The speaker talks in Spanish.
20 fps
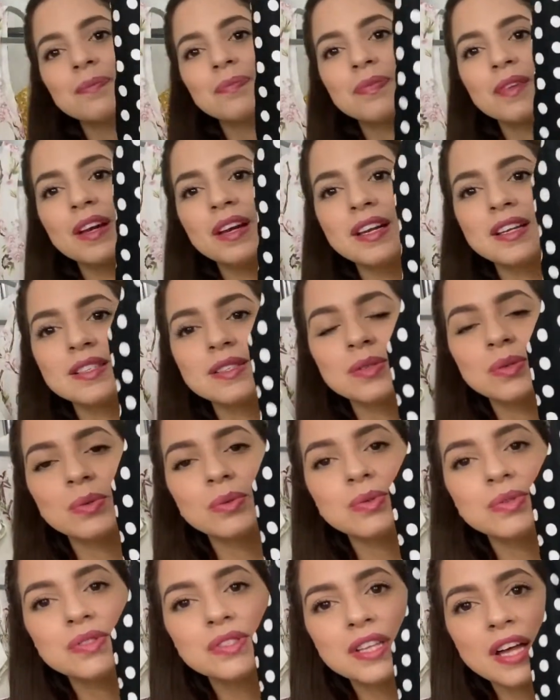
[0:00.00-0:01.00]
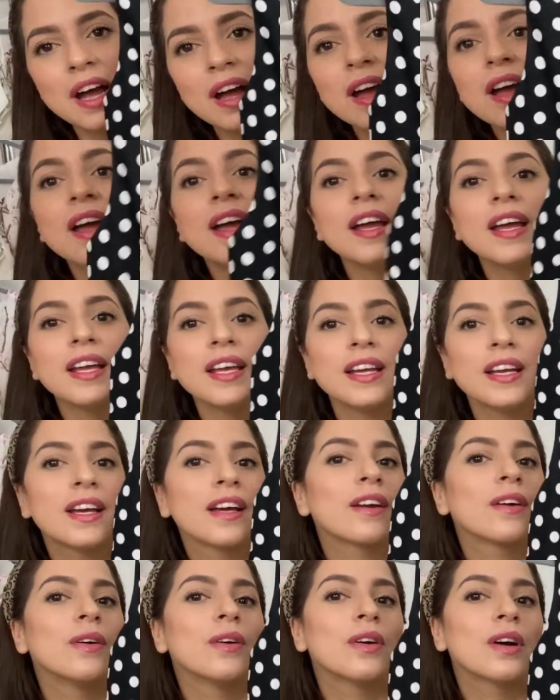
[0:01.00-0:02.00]
les gusta y
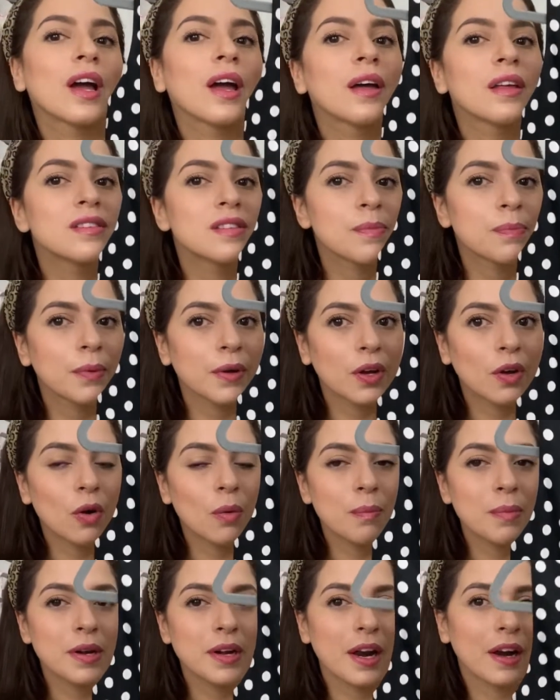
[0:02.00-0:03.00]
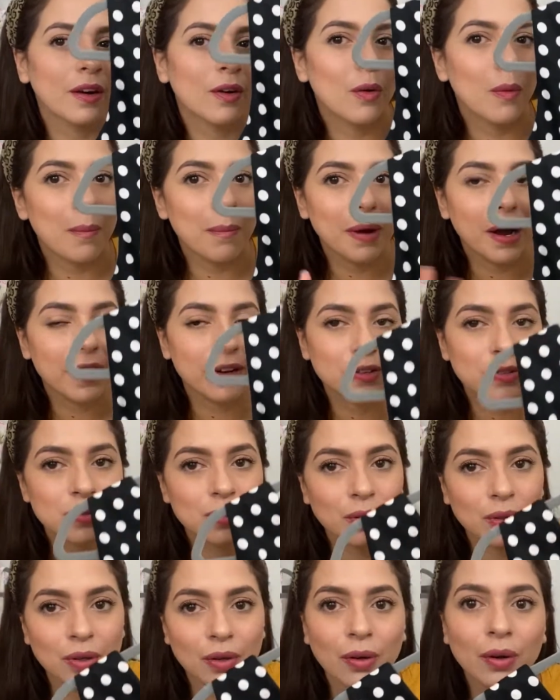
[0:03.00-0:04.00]
creo que se puede combinar con varios
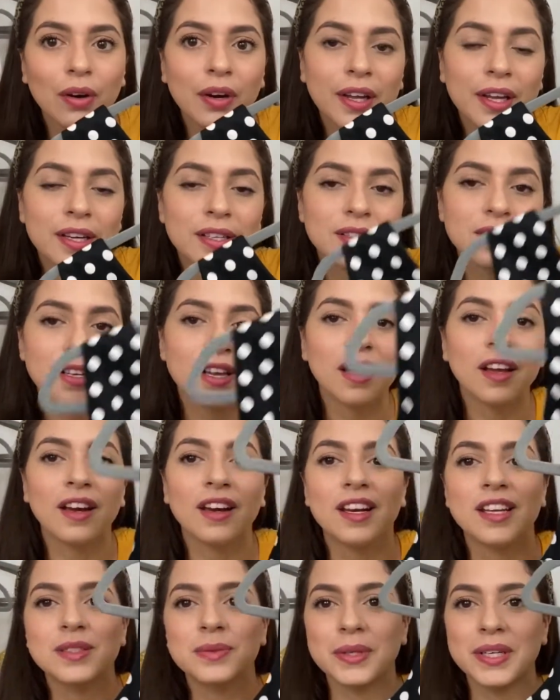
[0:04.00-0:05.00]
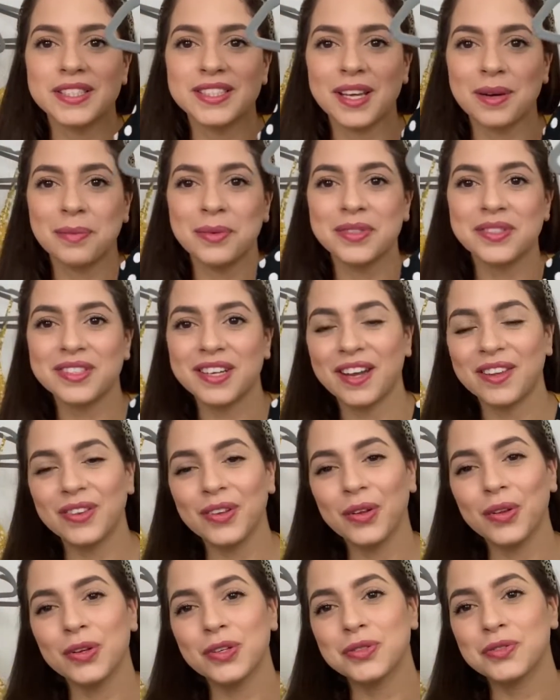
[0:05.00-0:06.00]
colores. Les voy a estar
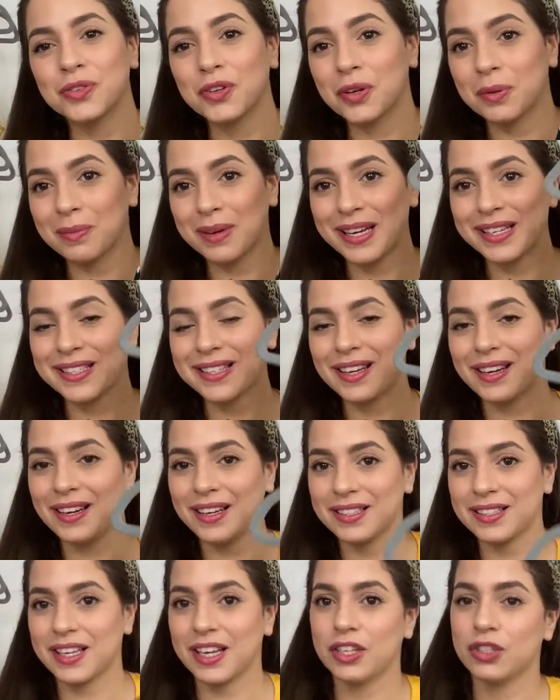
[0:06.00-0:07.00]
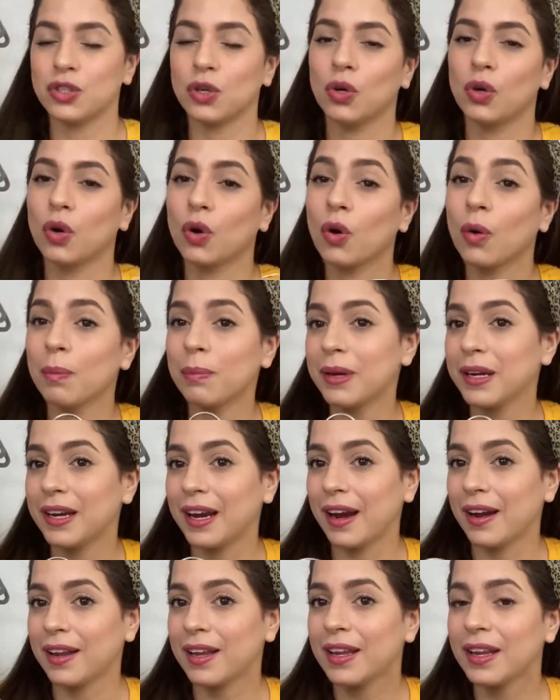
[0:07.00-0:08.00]
mostrando dos formas en las que yo lo
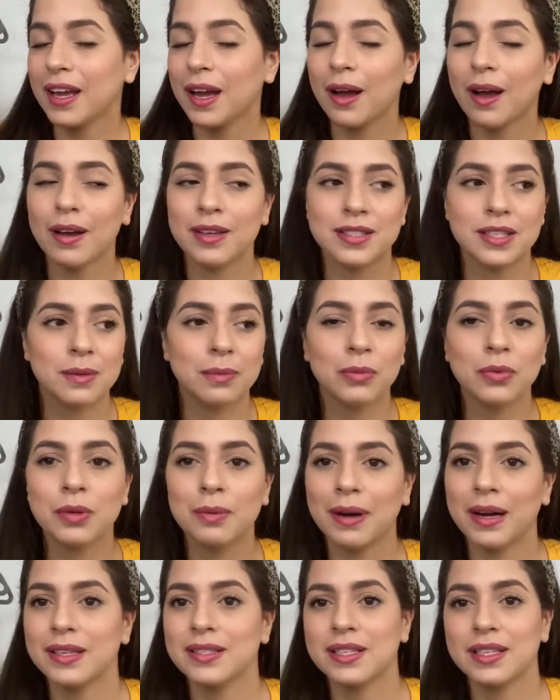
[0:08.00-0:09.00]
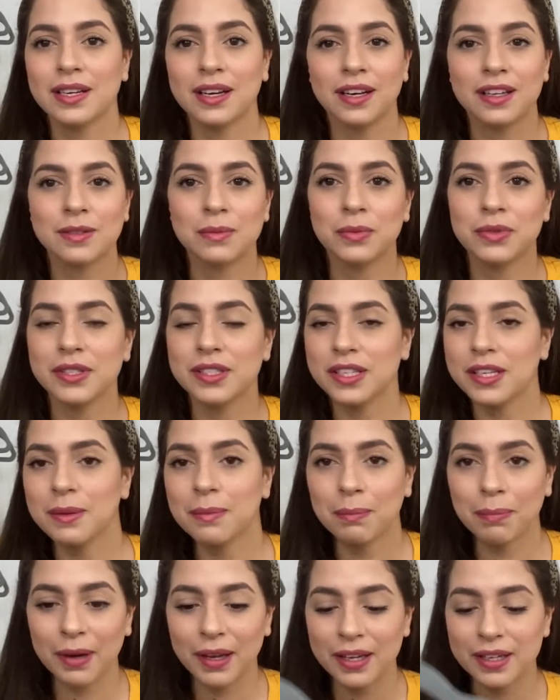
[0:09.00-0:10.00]
combinaría, así muy básicas, muy
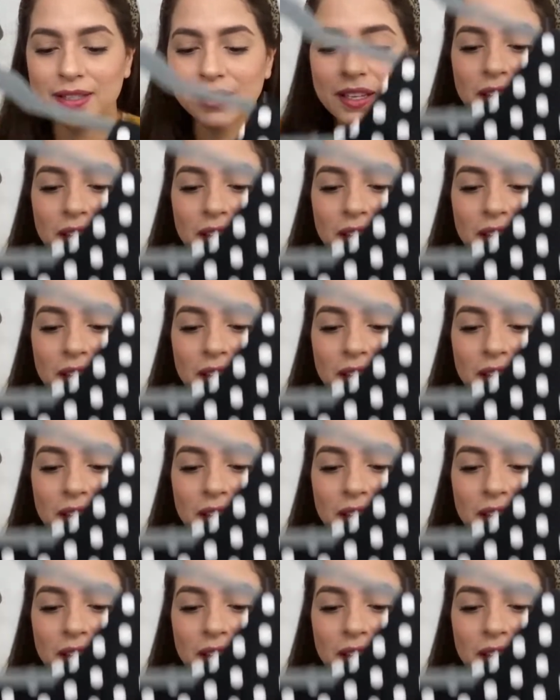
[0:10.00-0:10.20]
simples.